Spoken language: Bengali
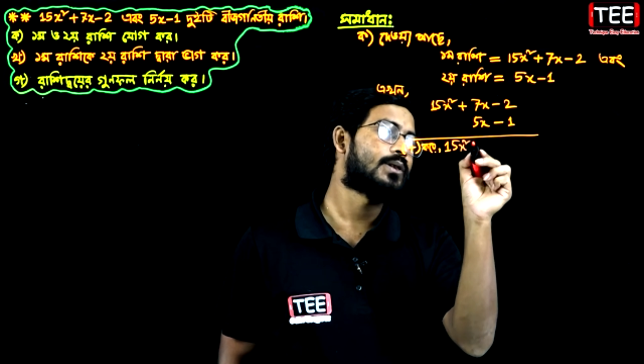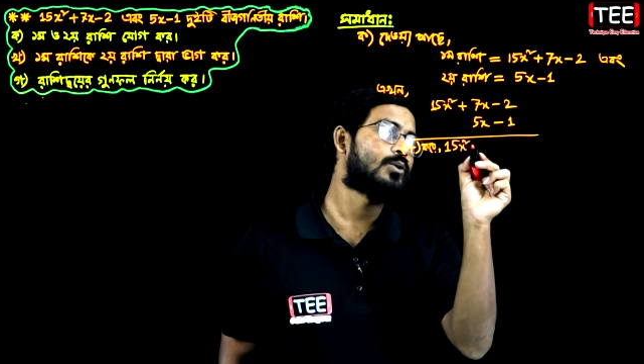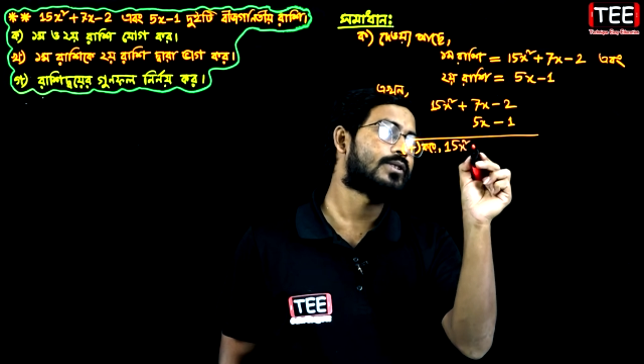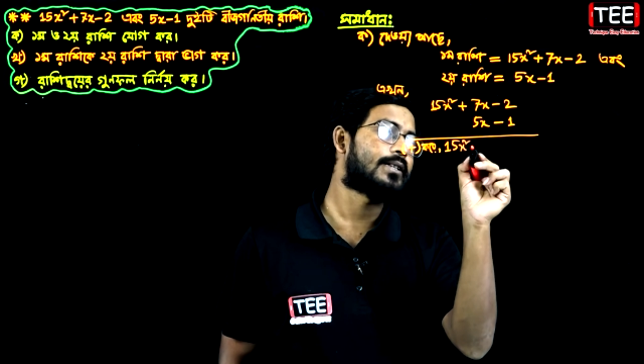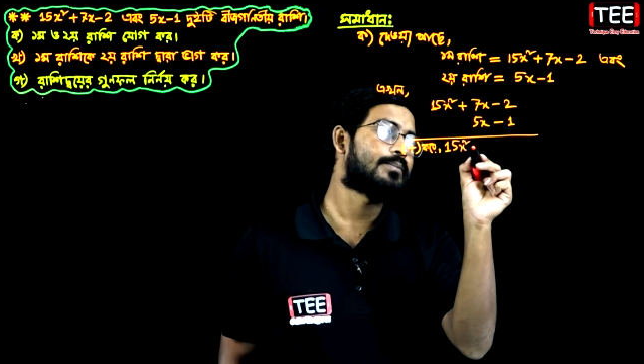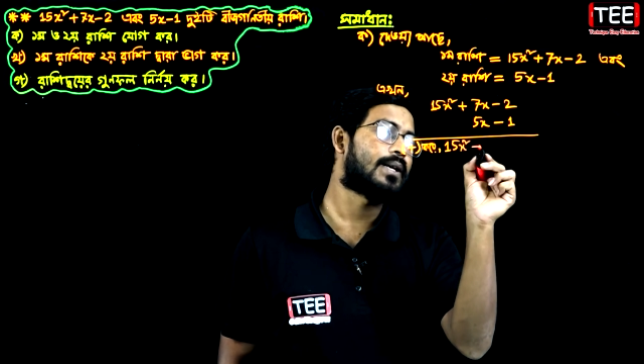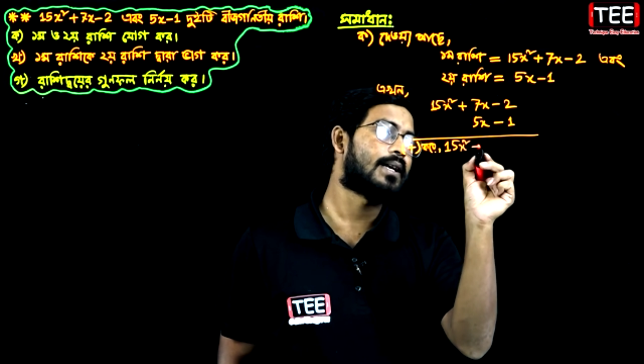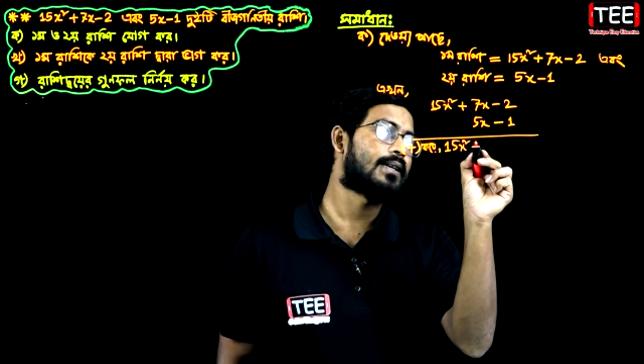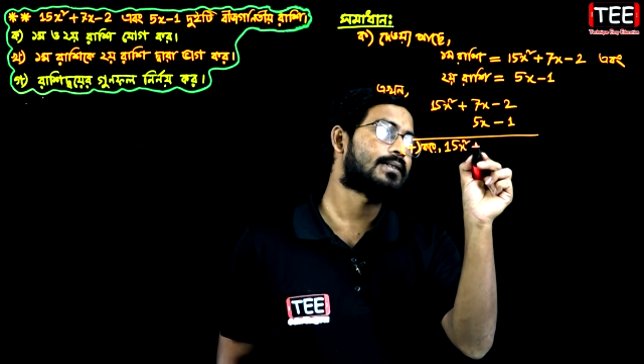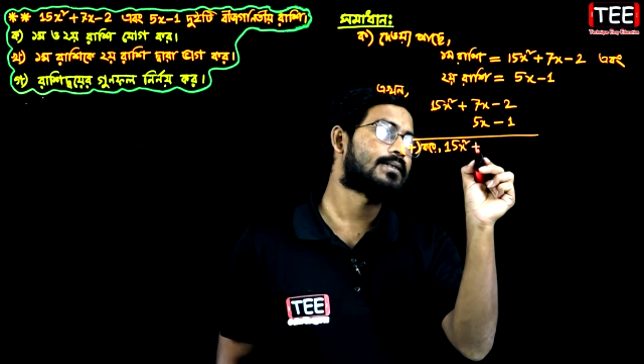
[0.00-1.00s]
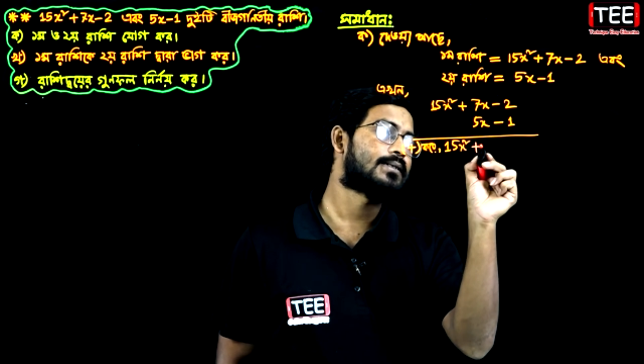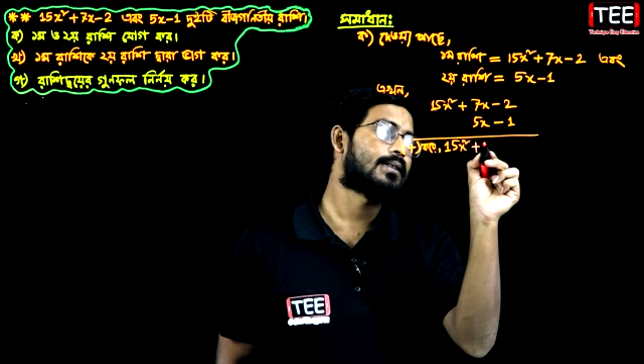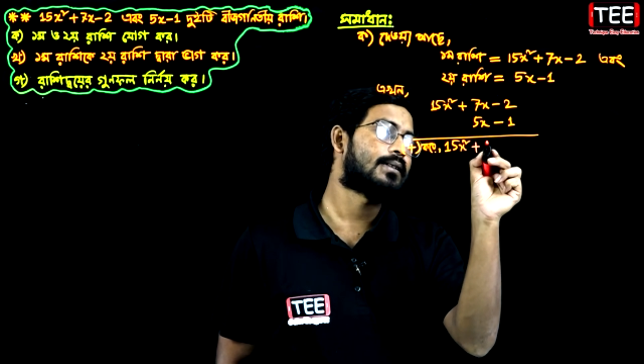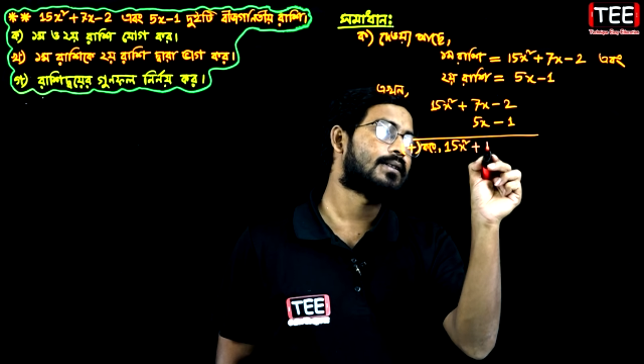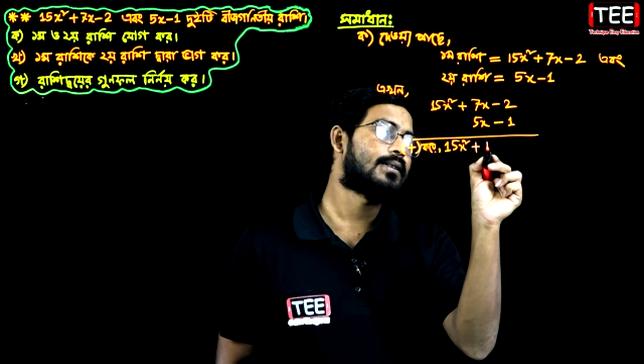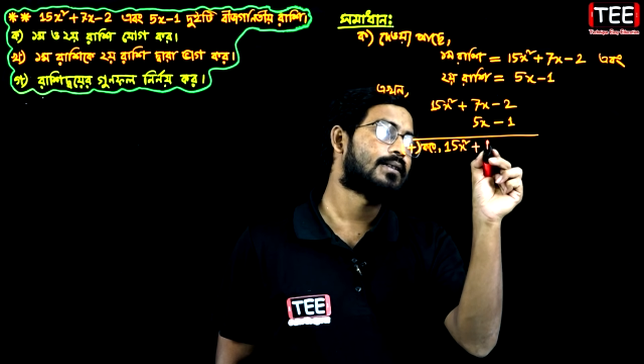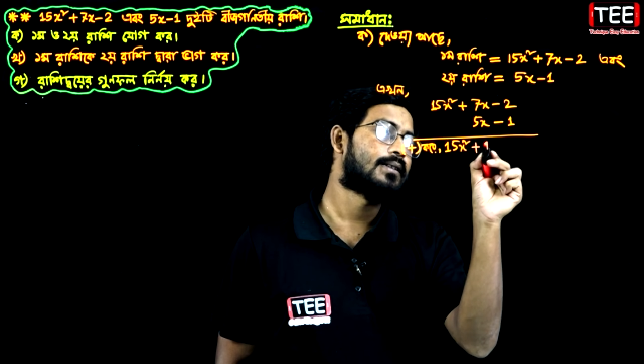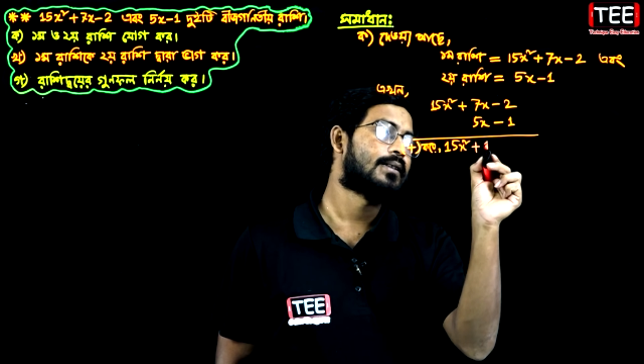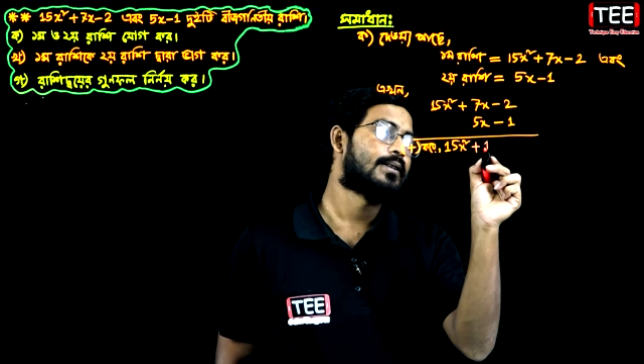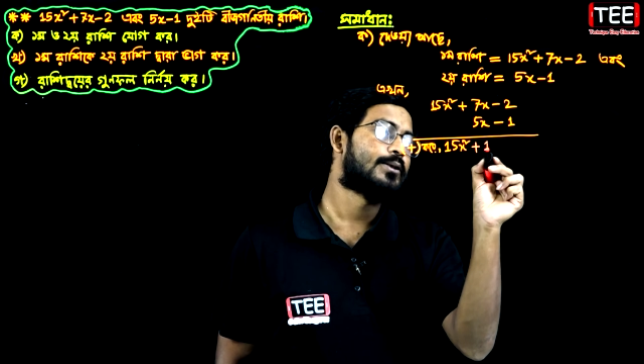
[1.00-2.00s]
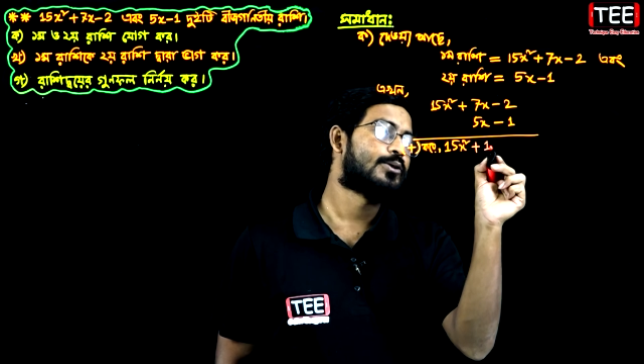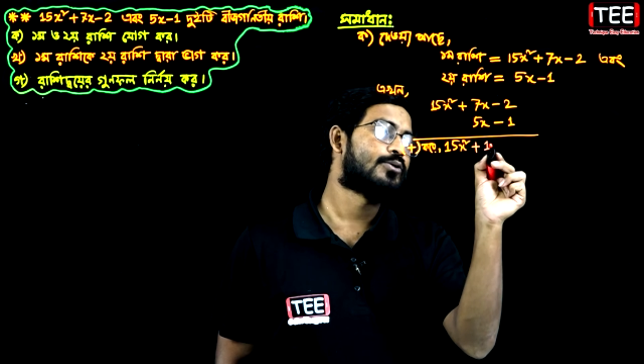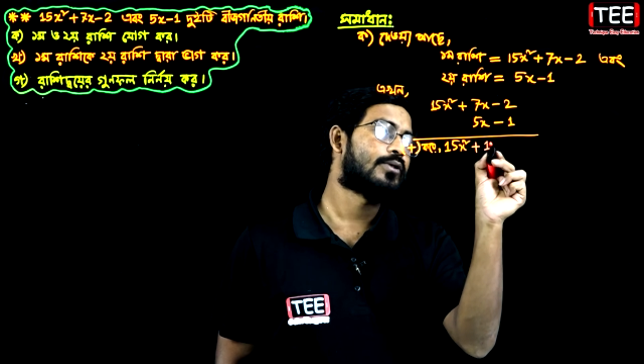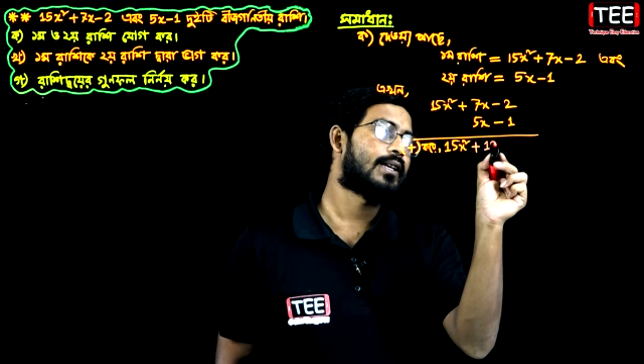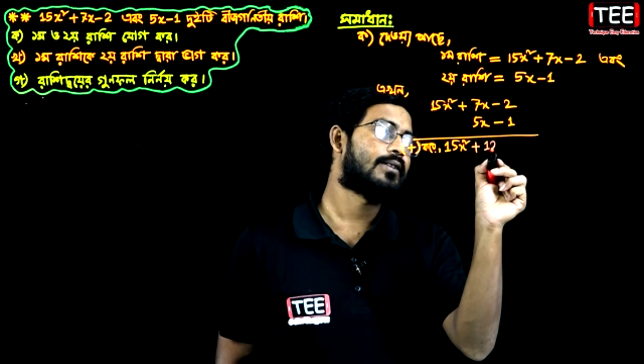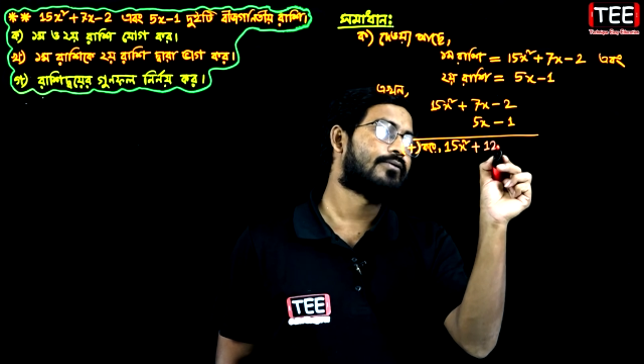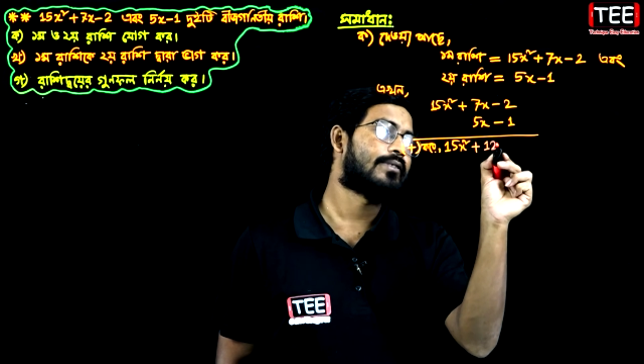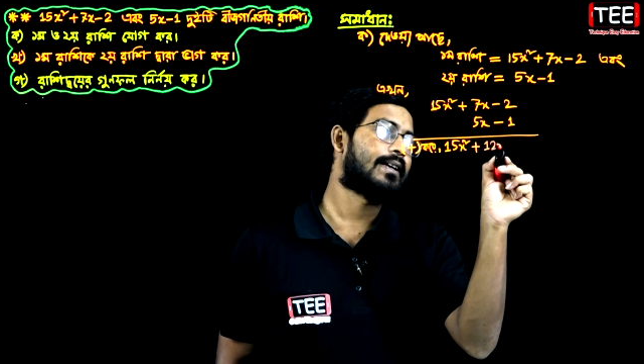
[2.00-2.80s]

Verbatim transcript: দুইটাই প্লাস তাহলে টুয়েলভ